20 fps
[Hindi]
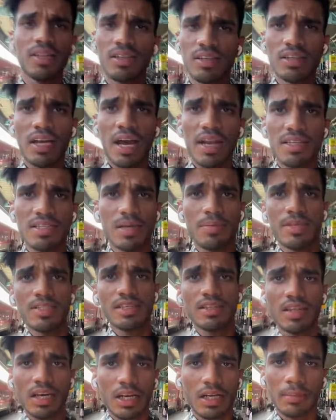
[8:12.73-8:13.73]
निर्धारित समय
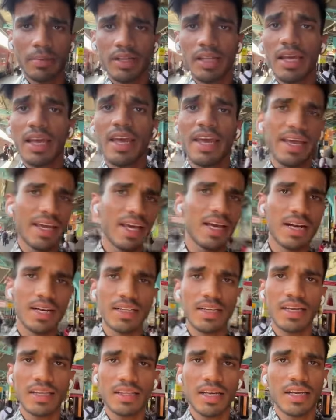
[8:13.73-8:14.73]
से तकरीबन एक
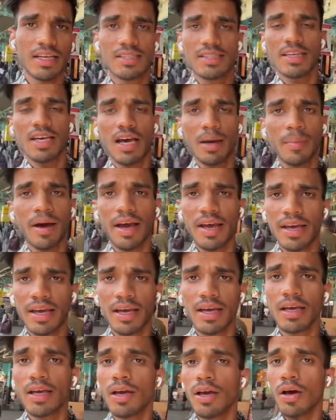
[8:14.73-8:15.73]
घंटे की देरी से हम आए
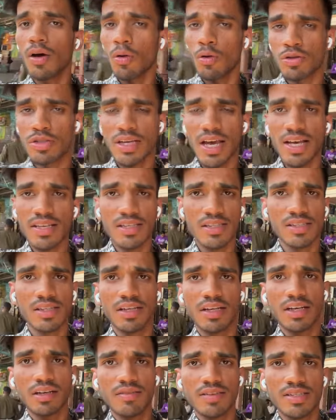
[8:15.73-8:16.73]
हैं उज्जैन
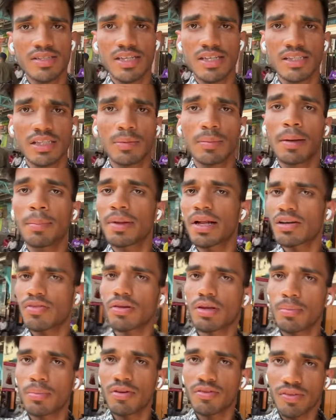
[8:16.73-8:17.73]
जंक्शन रेलवे स्टेशन में
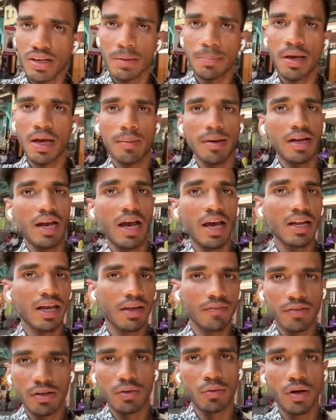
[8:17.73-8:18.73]
प्लेटफॉर्म नंबर वन पर हमारा
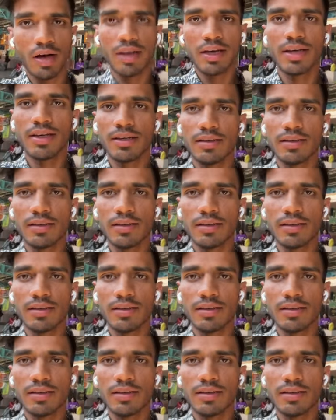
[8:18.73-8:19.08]
अराइवल हुआ है